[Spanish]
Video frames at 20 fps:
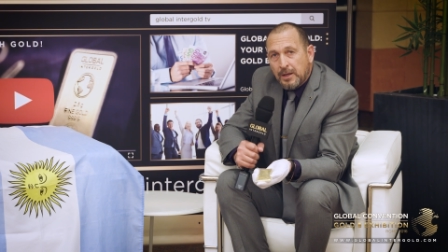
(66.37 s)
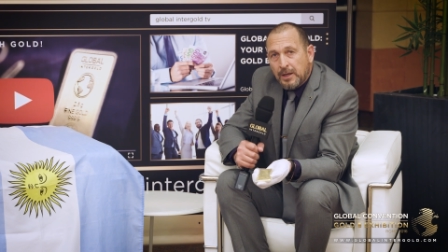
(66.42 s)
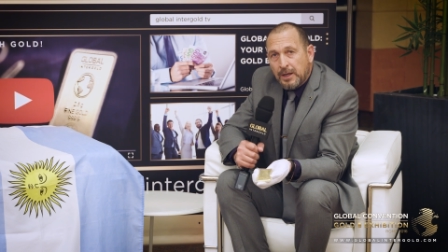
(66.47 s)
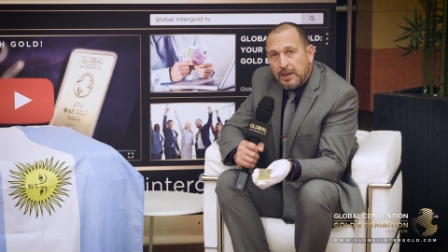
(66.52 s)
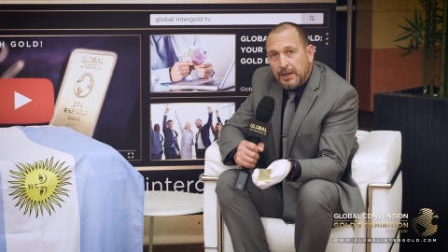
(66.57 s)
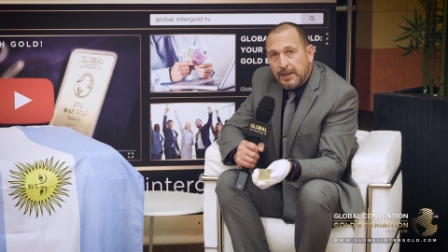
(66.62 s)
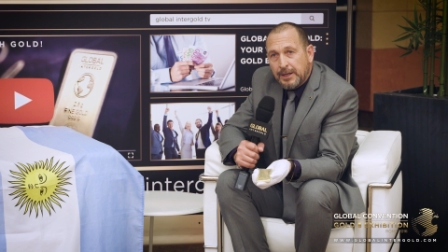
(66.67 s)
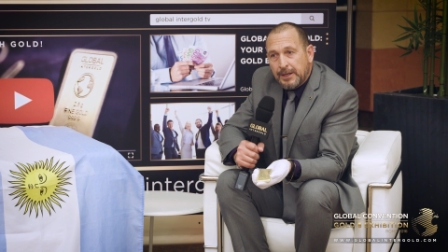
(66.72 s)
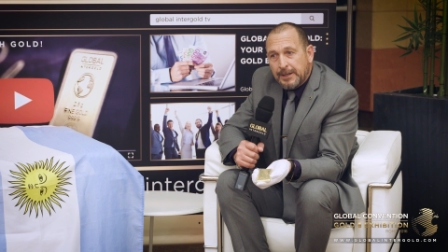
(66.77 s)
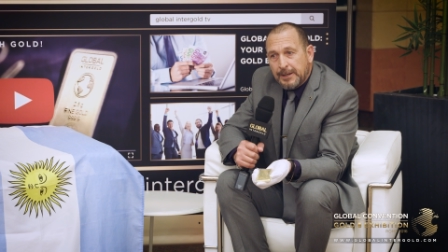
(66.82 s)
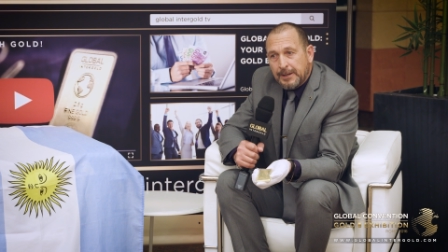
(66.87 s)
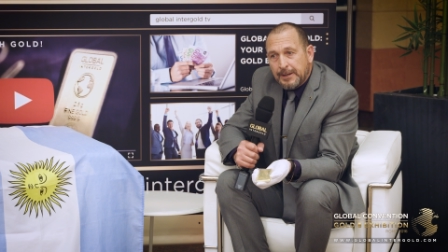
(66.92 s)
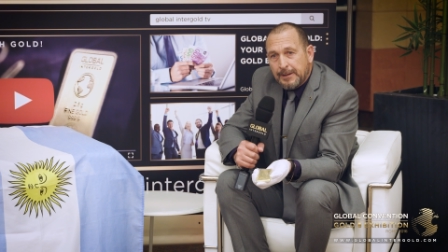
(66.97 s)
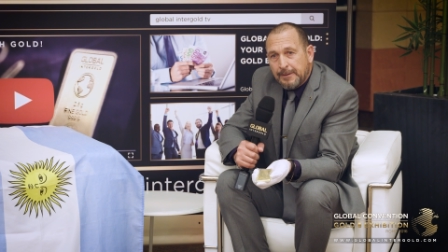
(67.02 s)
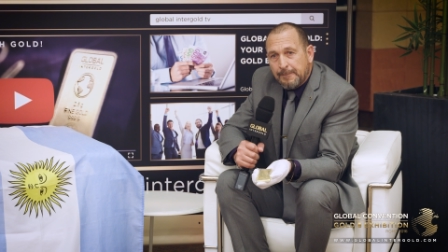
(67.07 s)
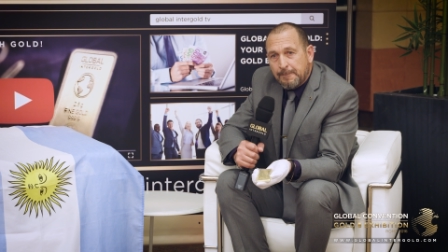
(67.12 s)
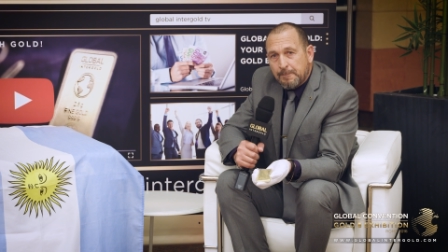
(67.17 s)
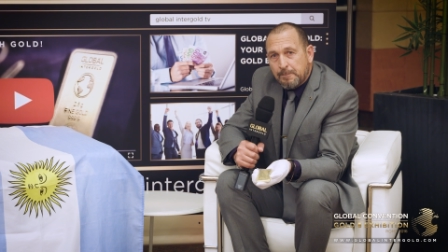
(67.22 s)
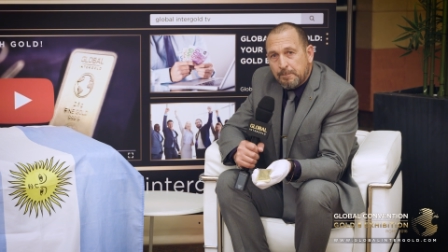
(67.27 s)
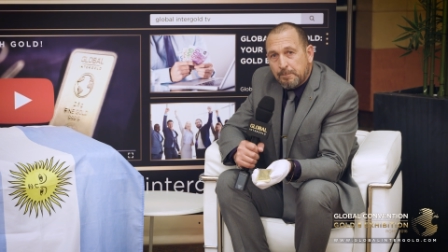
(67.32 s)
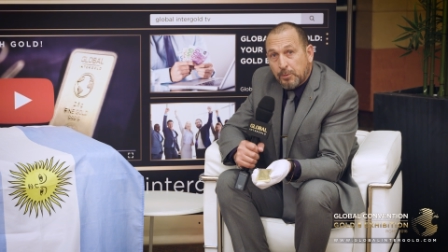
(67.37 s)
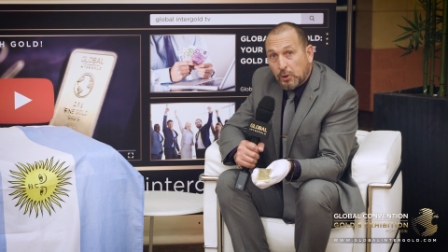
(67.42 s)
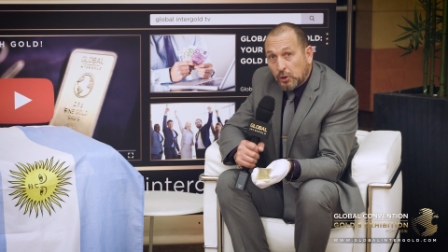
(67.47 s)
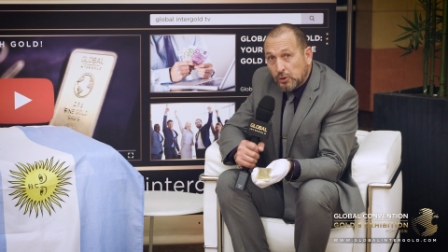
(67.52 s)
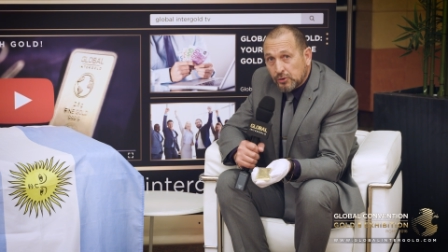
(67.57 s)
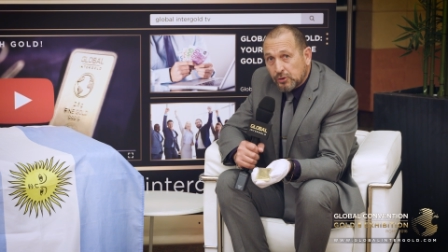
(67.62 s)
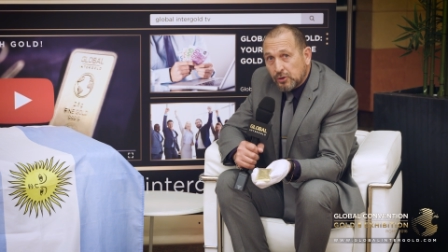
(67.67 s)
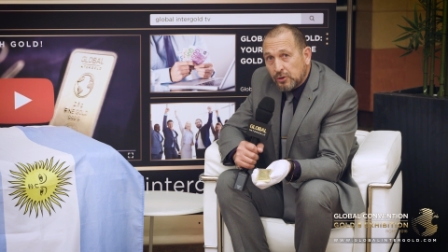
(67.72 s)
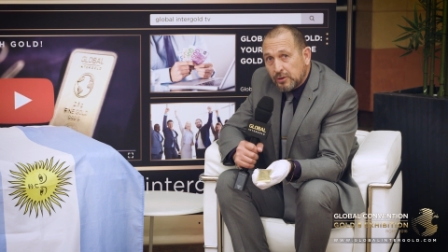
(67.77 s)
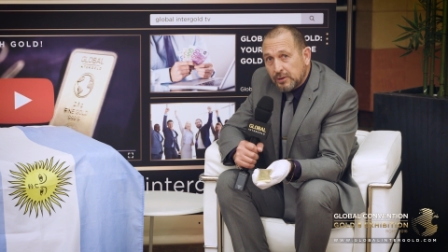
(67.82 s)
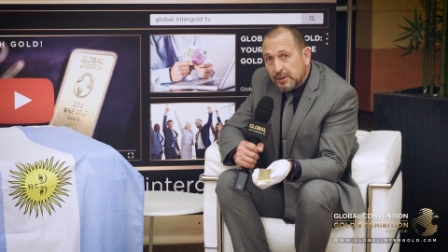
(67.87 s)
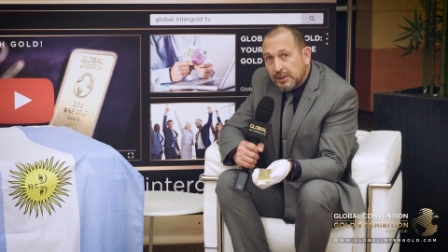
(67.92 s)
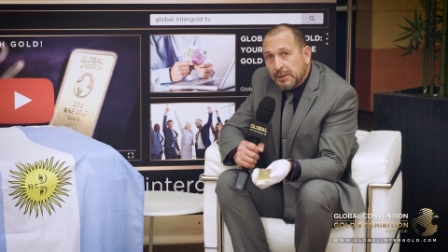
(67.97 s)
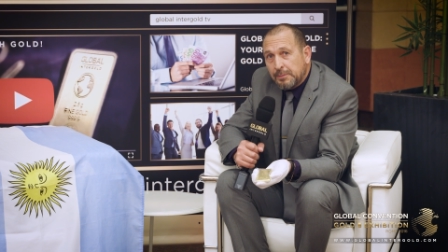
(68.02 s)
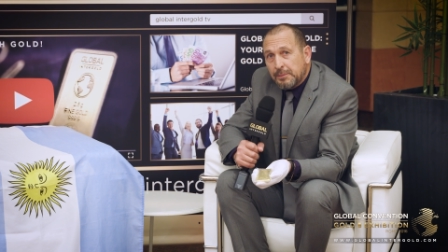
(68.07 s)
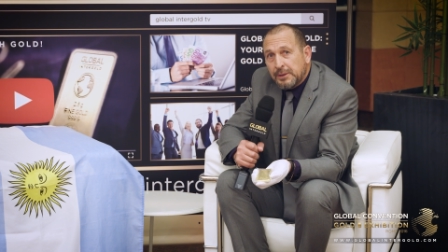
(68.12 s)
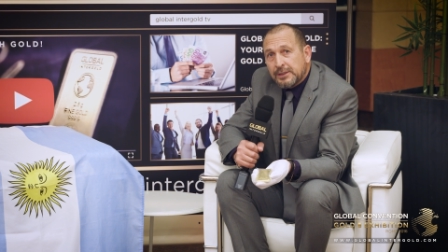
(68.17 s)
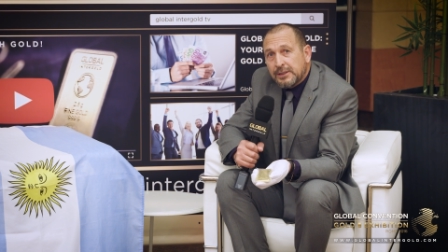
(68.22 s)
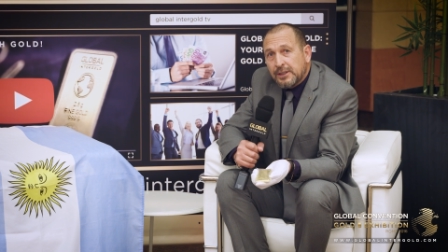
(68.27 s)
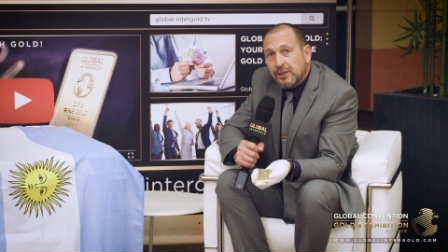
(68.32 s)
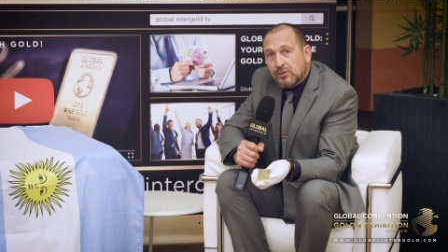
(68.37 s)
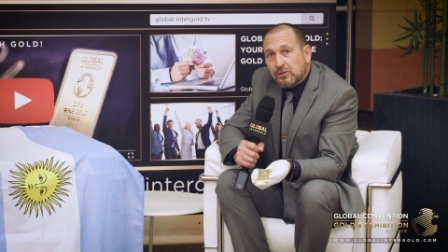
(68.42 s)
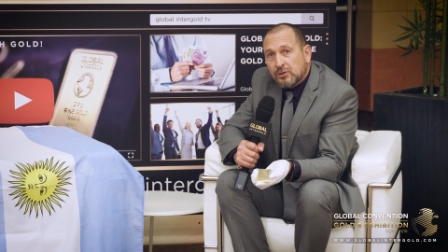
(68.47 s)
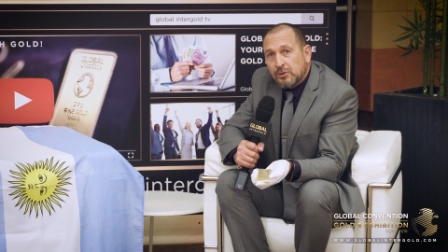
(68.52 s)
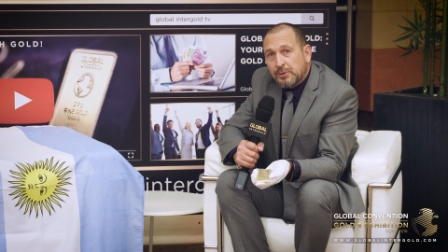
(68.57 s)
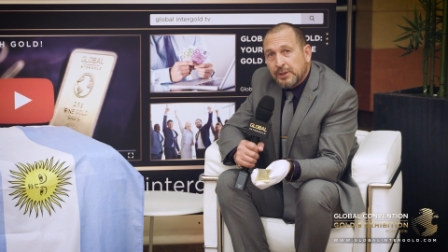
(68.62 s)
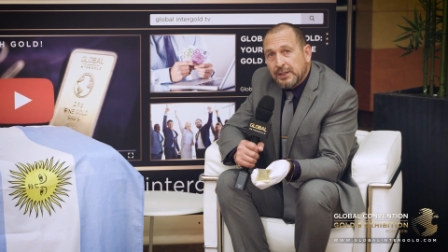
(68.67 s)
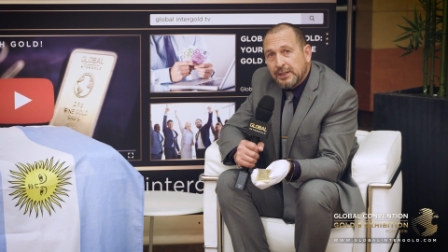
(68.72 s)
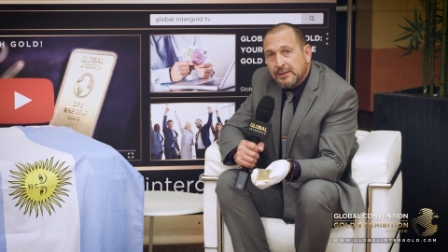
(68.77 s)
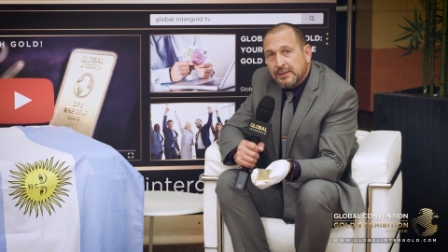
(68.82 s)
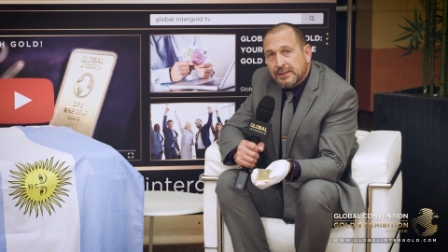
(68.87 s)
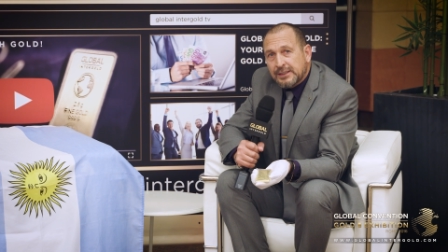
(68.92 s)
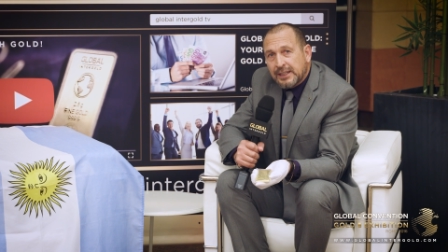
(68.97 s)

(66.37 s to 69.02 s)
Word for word: Eh, pronto, en el mes de octubre,